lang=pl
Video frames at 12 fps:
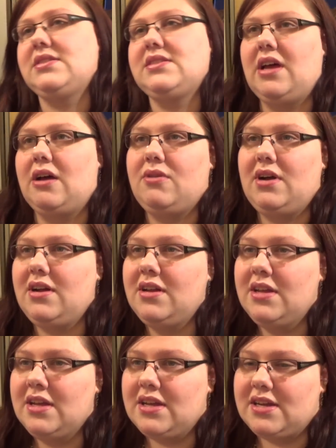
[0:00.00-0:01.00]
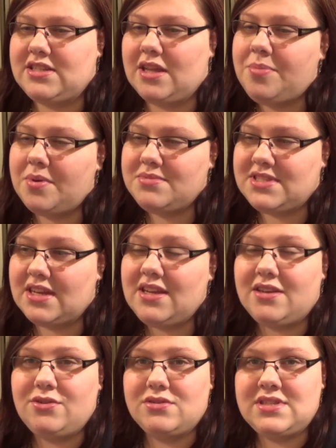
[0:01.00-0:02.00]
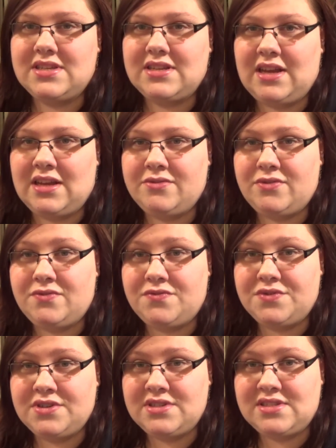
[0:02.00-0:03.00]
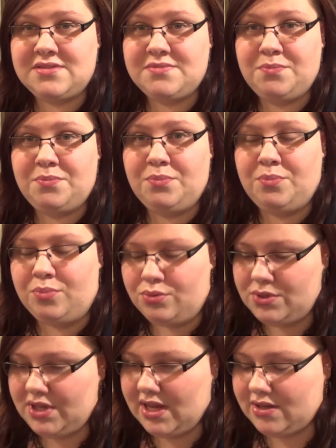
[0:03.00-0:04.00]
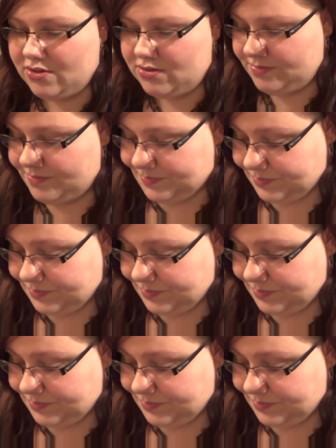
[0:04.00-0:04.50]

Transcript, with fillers: cała, że tak powiem, seria nocnych live'ów z Bulliego